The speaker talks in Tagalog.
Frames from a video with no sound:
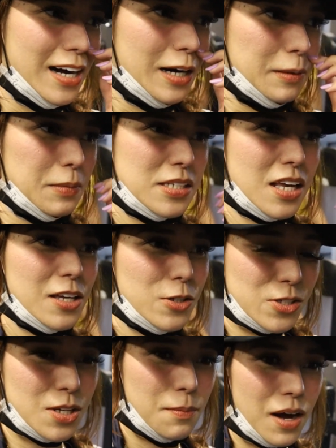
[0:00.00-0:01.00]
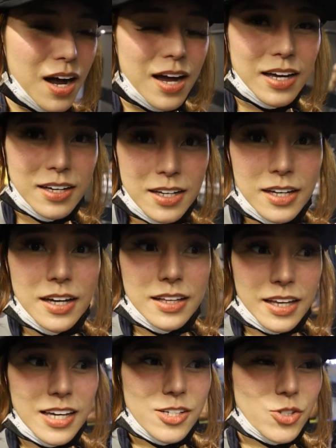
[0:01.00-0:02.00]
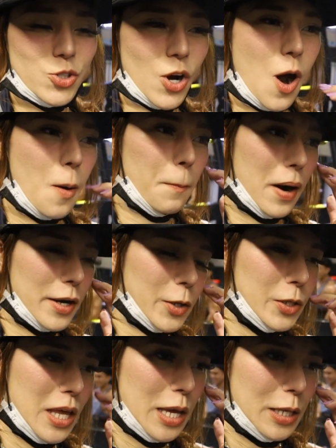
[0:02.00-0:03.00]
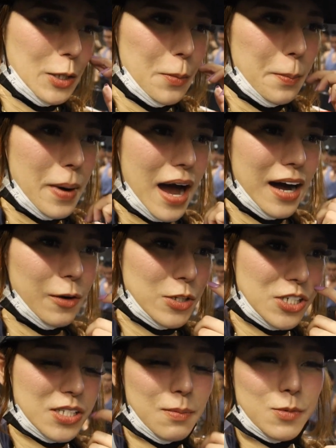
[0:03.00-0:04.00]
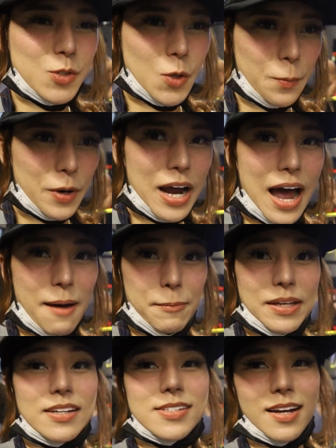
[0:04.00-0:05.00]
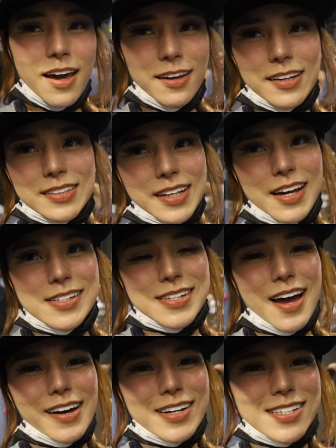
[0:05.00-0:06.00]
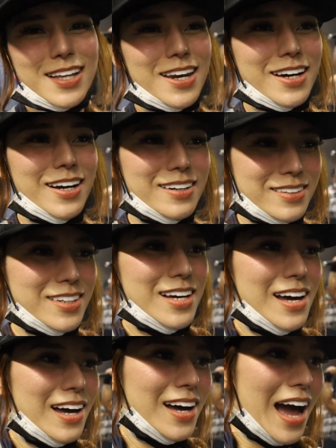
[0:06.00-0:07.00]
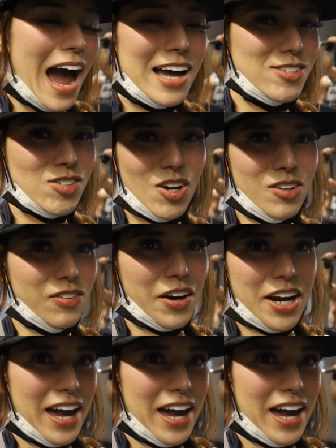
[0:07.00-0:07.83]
Um, isa yun sa mga naging strong part ko din yung back, which is I'm super happy na sila yung nag-train sa akin kasi talagang hands-on, very